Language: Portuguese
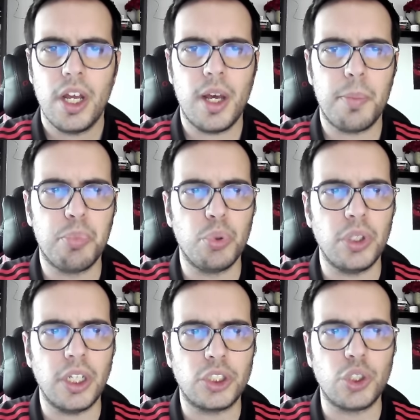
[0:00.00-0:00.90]
eh,
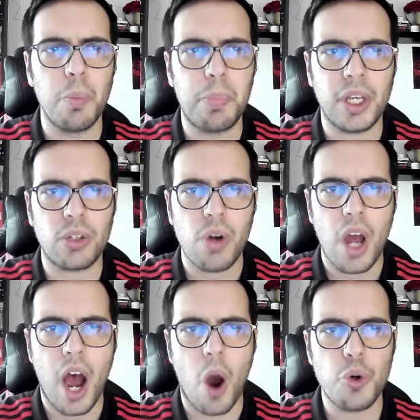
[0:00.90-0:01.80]
por eh, São Pedro
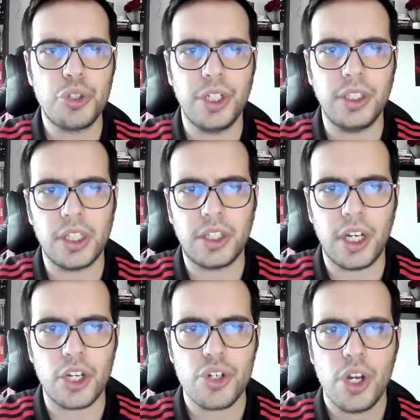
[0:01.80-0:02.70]
aos
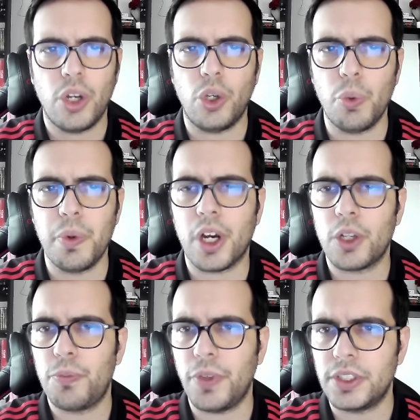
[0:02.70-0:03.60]
33, num
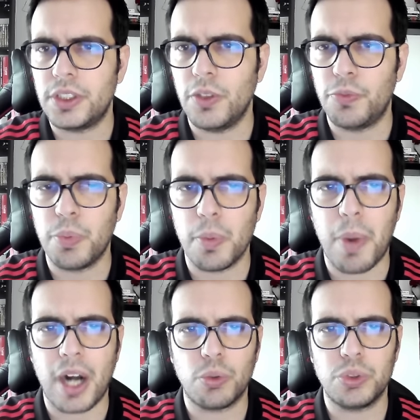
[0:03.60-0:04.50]
erro defensivo por
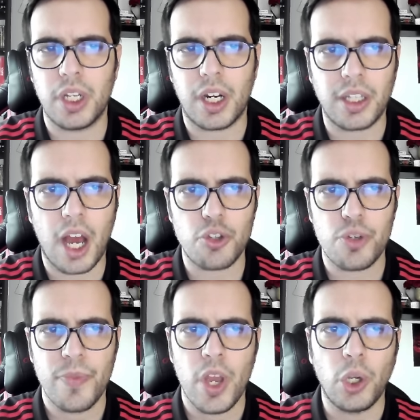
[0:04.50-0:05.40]
parte dos
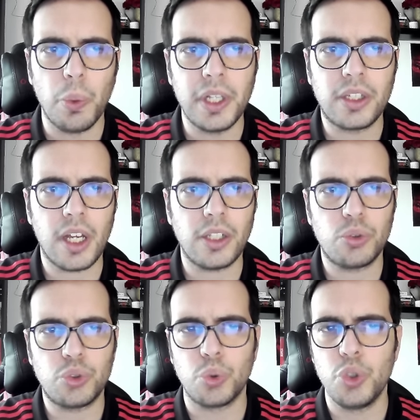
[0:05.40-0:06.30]
encarnados. No
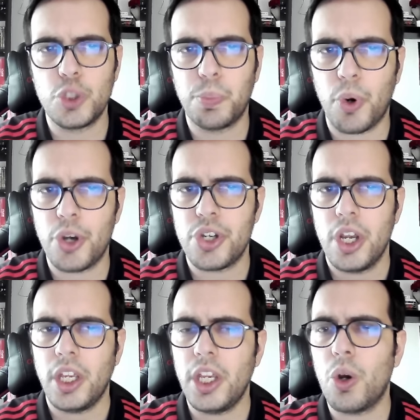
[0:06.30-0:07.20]
entanto, segundos depois,
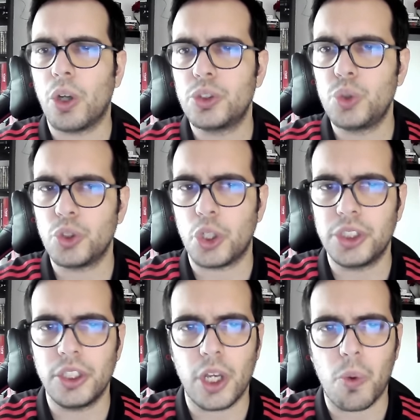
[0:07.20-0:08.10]
Igor de Sousa aos
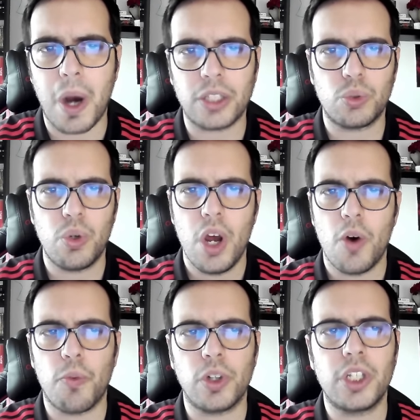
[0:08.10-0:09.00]
34
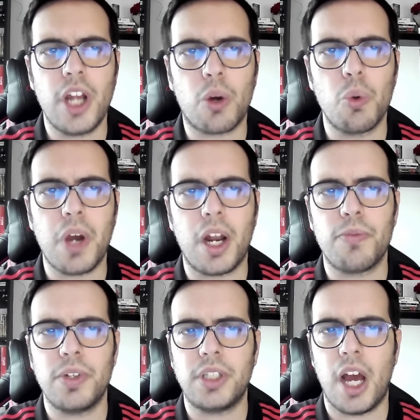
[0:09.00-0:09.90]
voltaria a colocar a
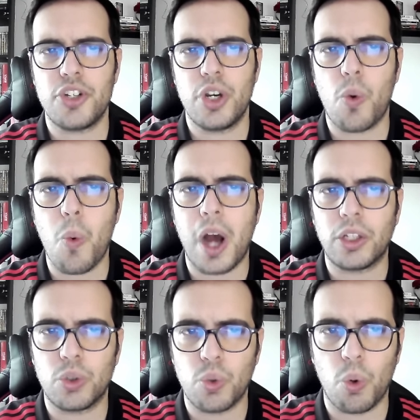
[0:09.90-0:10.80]
vantagem
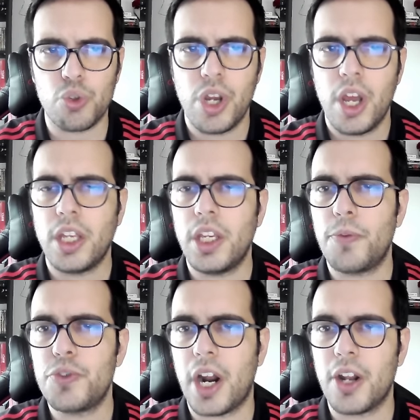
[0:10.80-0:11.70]
4 gols e
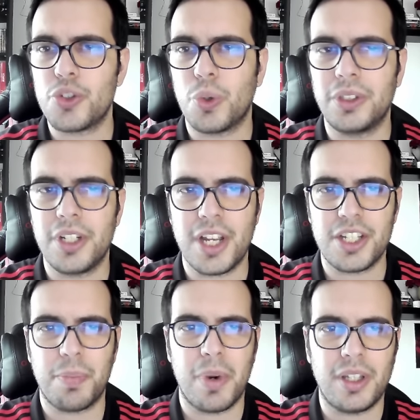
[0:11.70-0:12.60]
a fechar as contas
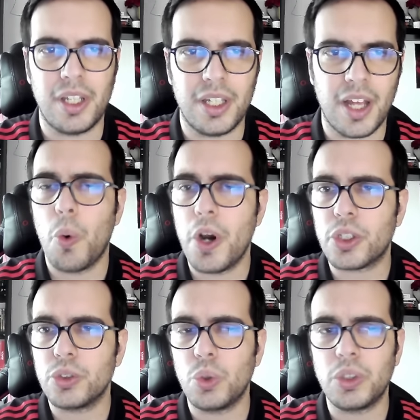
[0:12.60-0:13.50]
desta partida. Com
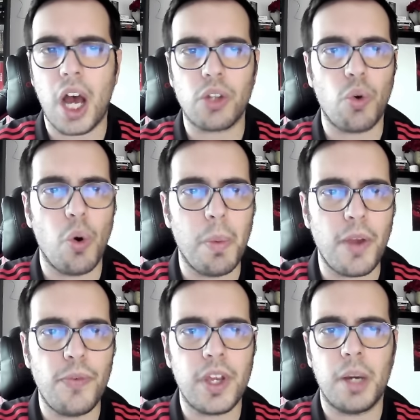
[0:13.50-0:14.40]
este resultado, o
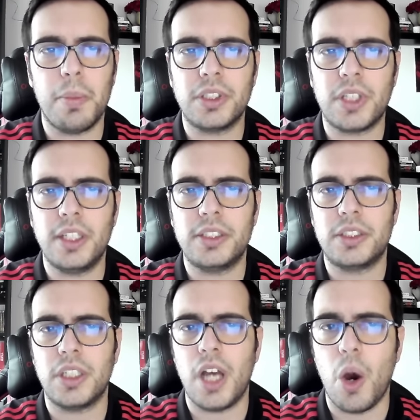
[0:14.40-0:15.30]
Benfica
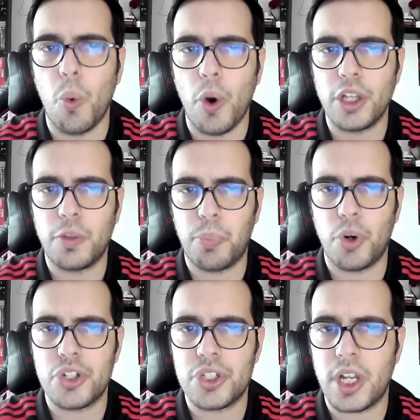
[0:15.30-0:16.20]
mantém-se a 8
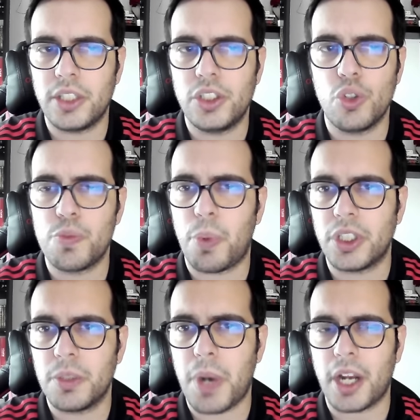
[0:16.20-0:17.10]
pontos de distância do
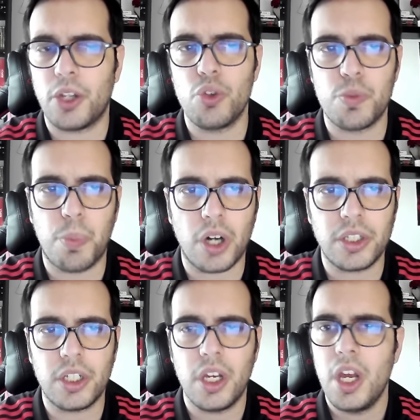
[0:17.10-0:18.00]
Sporting Braga e do
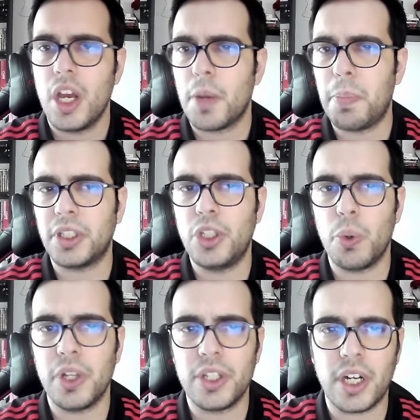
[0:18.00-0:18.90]
Sporting, que
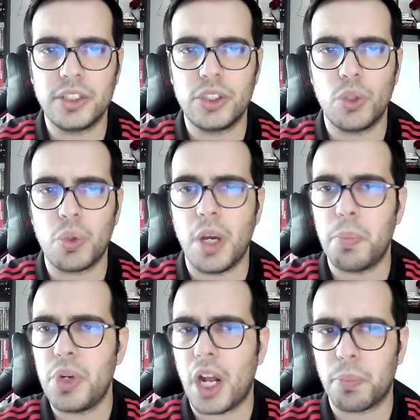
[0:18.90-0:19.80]
partilham a liderança do
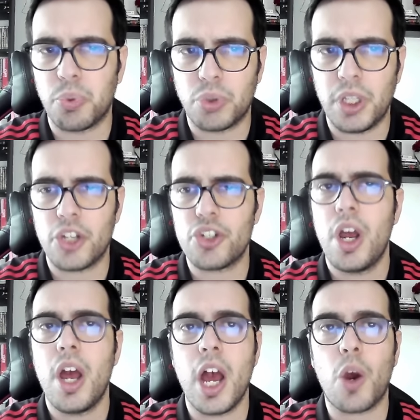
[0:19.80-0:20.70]
Campeonato Português
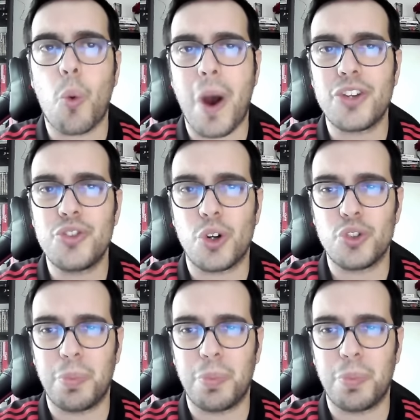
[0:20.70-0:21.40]
a 4 jogos de